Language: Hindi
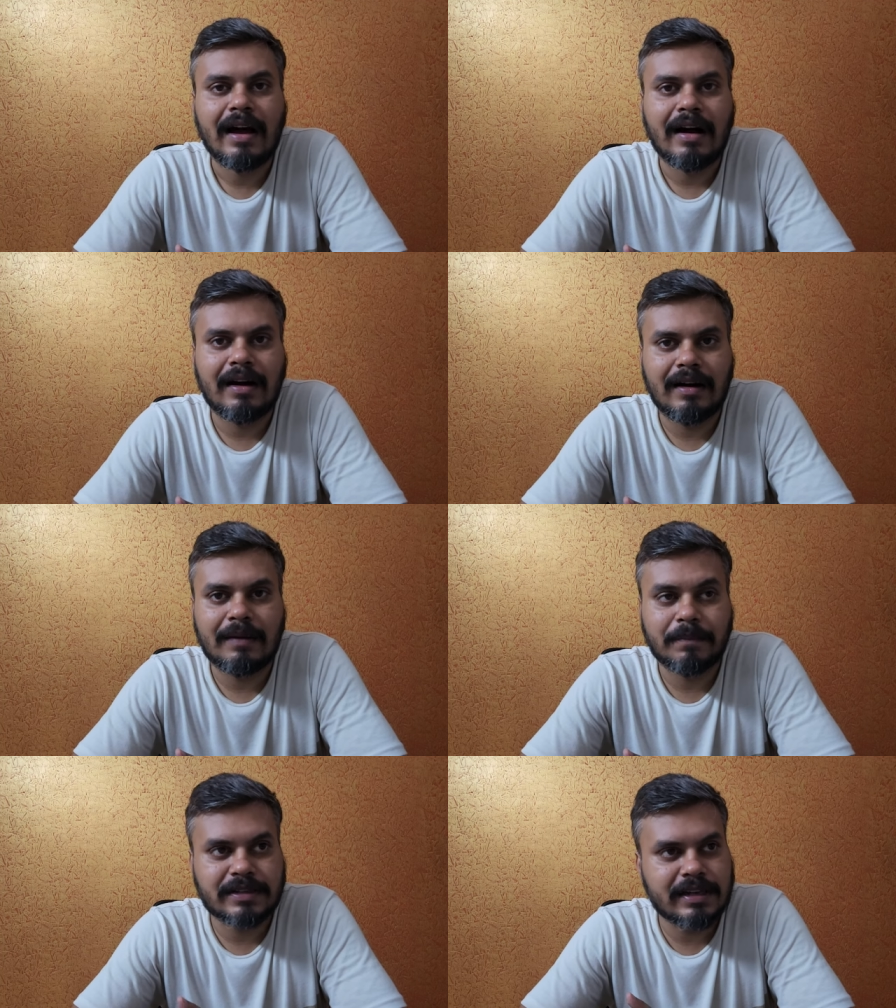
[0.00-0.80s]

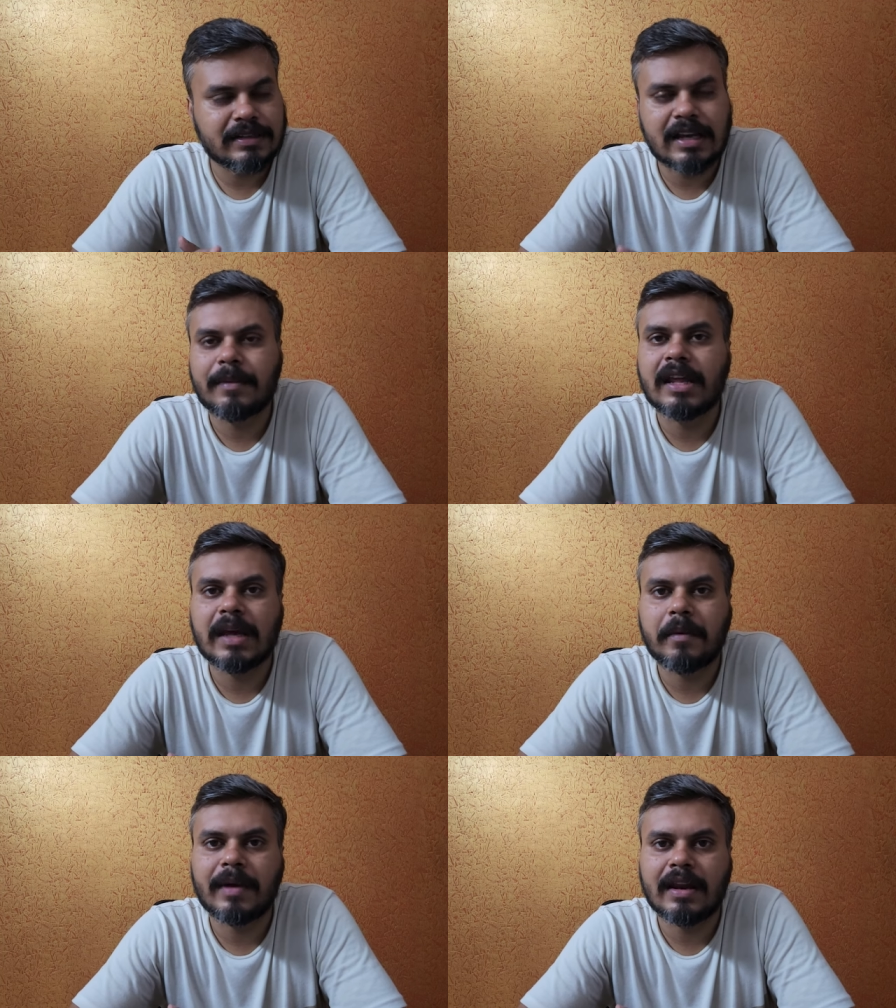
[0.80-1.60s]
पिछले छः महीने में
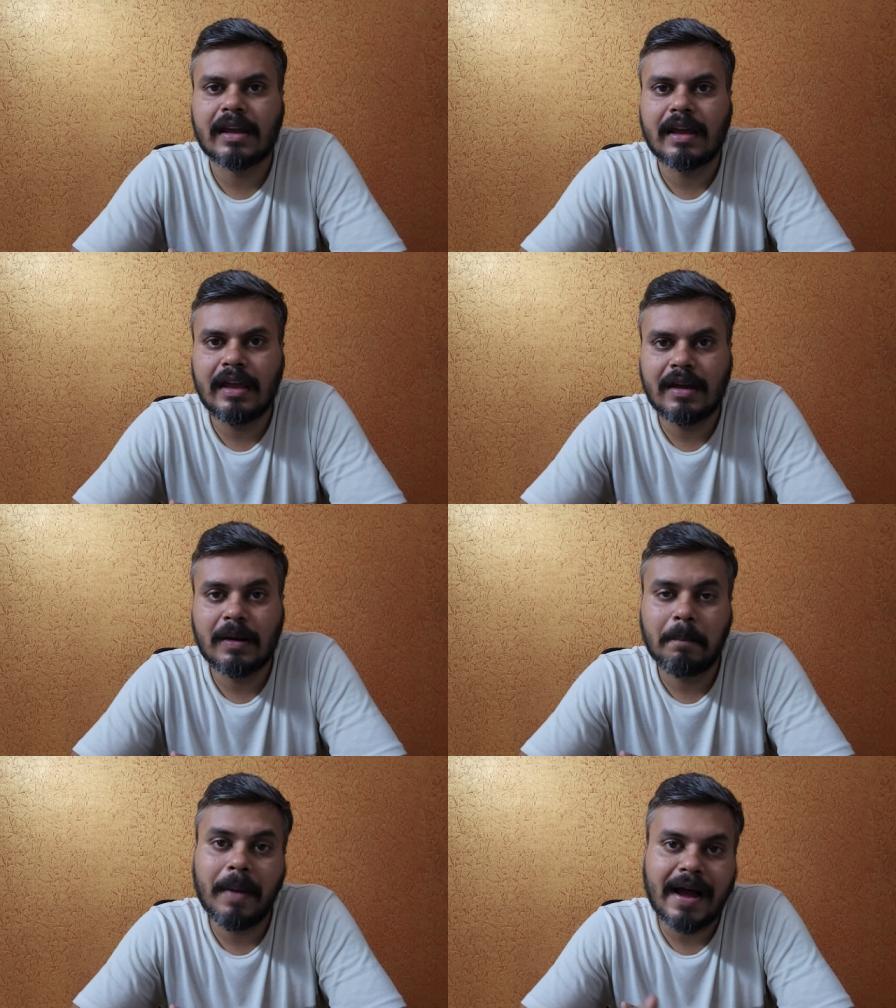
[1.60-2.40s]
मैंने एक
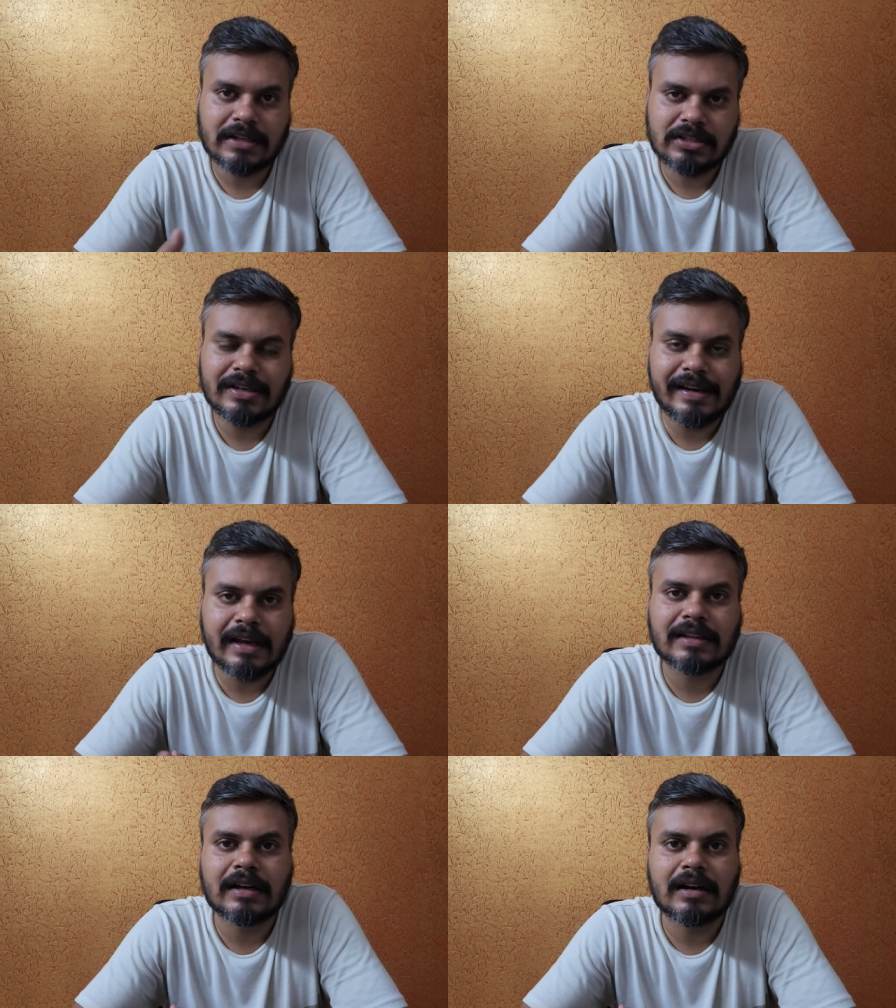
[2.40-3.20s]
बैच लिया
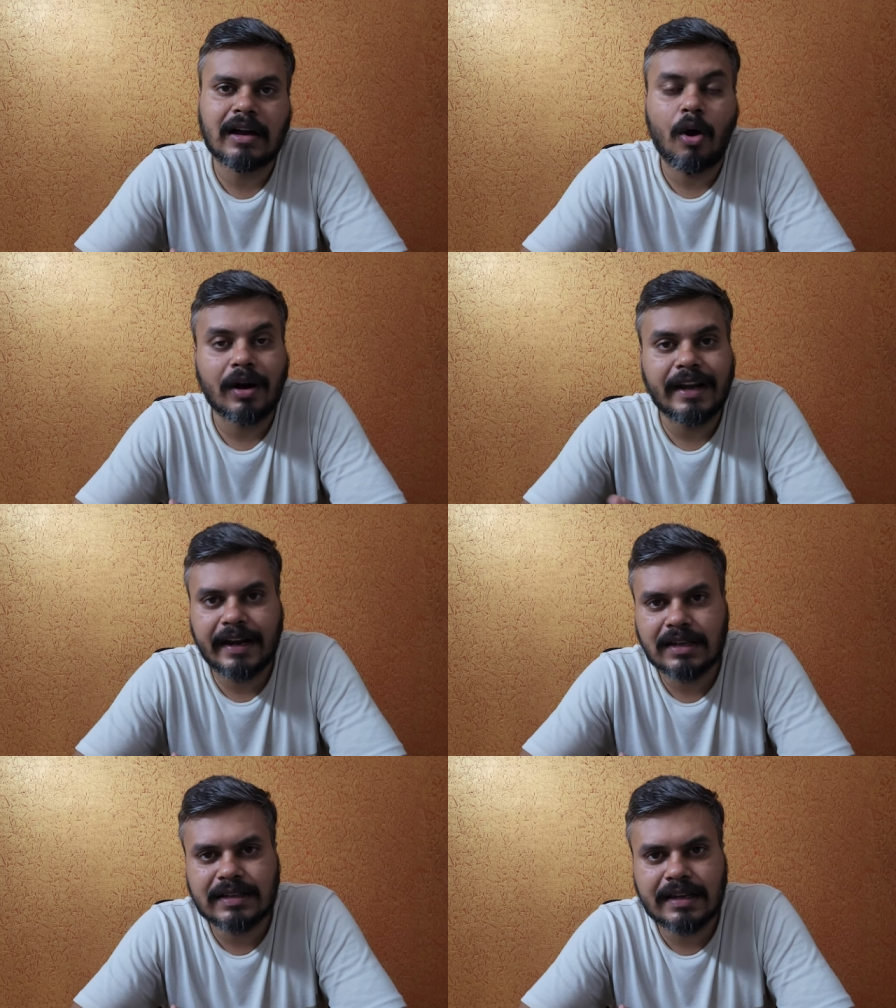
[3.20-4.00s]
था ऑन डेटा
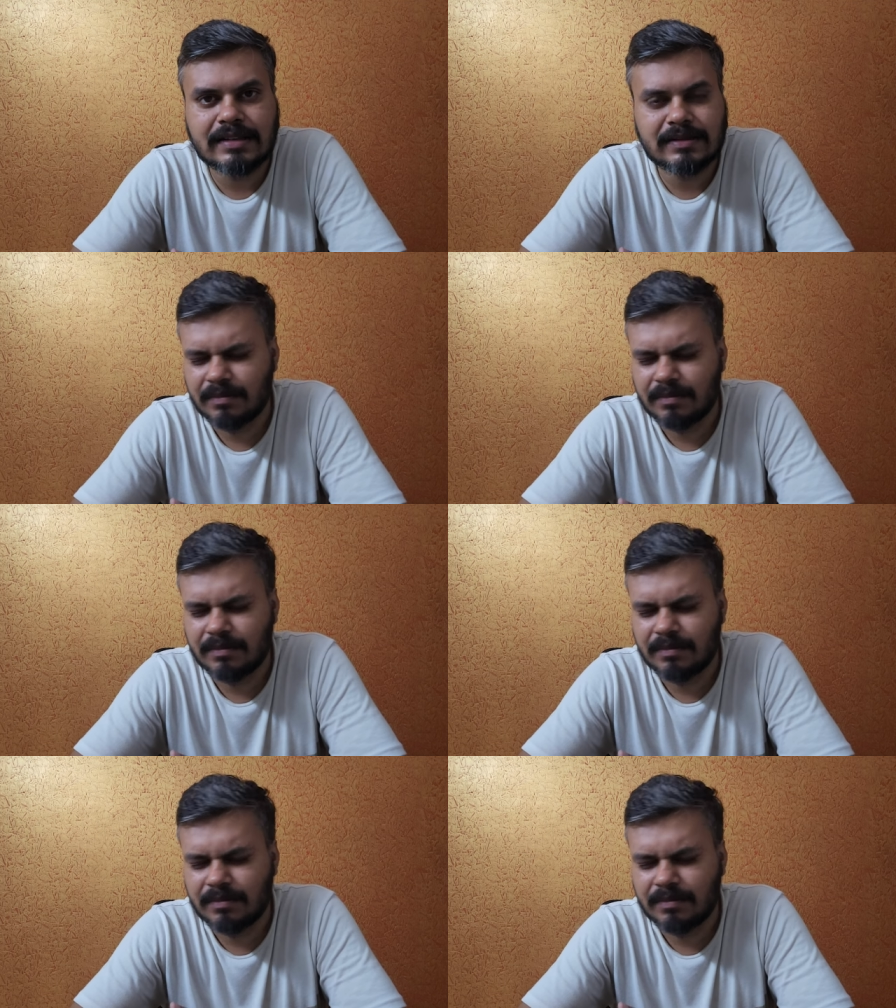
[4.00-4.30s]
साइंस